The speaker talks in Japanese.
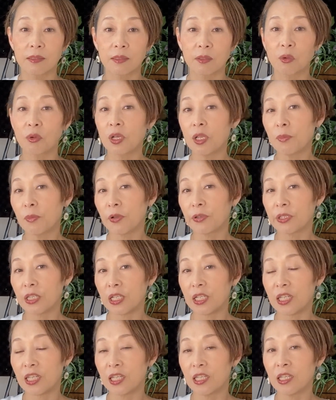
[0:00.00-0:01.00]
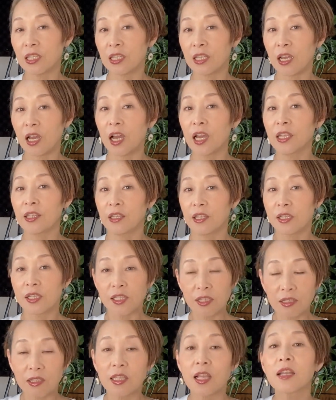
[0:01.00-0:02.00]
これ今私息吐いて
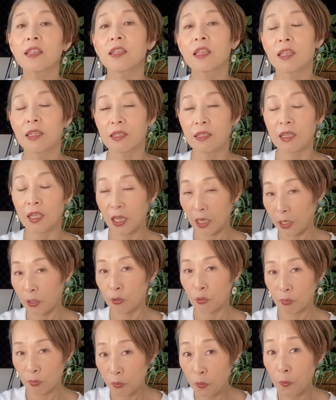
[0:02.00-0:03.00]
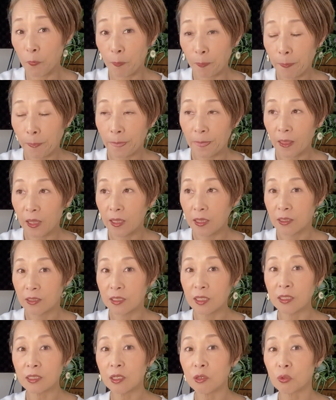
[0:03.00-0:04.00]
吸ったんだけれども
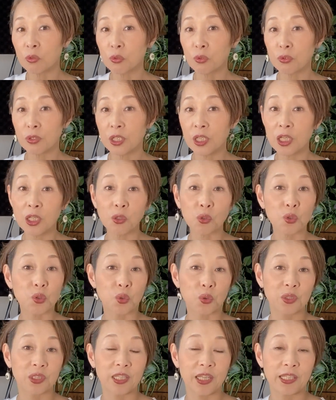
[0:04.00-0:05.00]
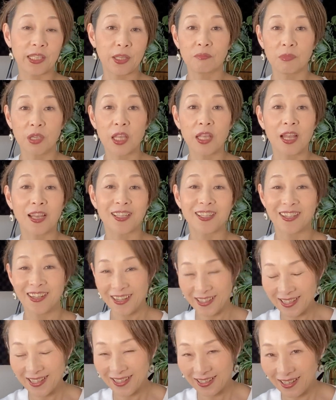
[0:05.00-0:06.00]
全然この息の存在って見えないじゃない
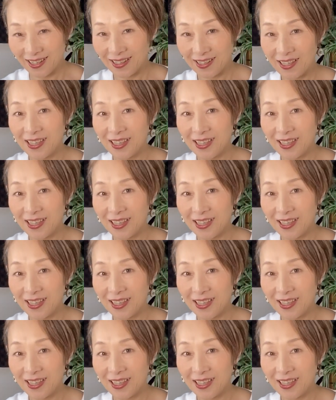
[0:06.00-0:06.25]
ですか。